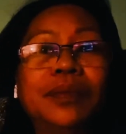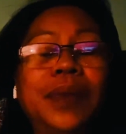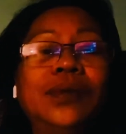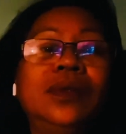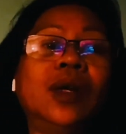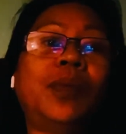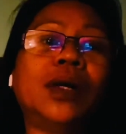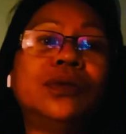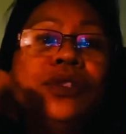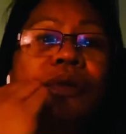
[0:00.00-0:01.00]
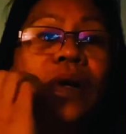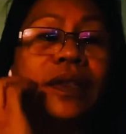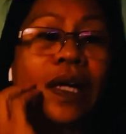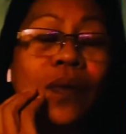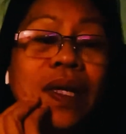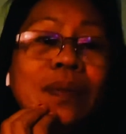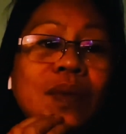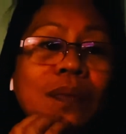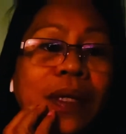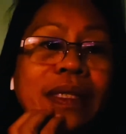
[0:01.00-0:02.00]
Pagod na pagod yung katawan
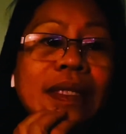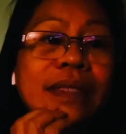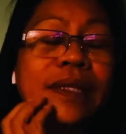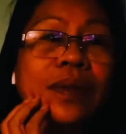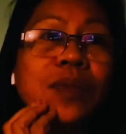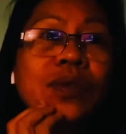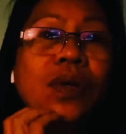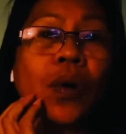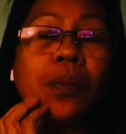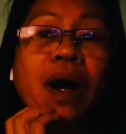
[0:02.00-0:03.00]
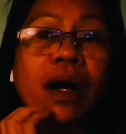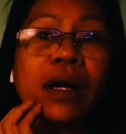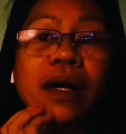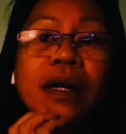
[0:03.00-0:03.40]
mo pagising mo sa umaga.